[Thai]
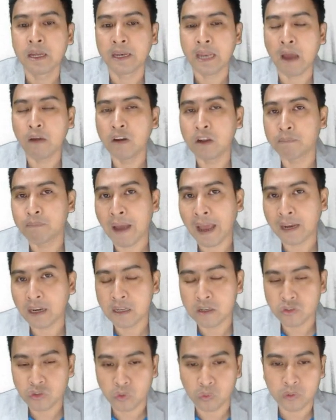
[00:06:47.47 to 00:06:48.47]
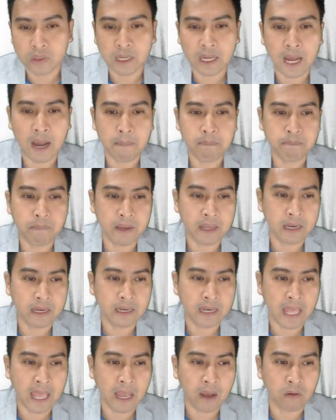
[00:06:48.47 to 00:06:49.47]
แนว1810นะครับเป็น
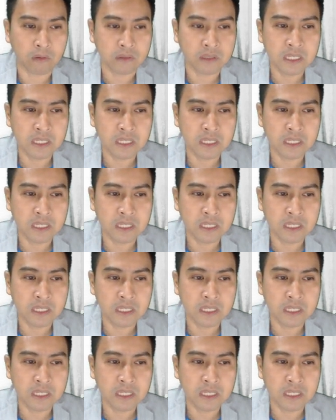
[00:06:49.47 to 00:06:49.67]
แนว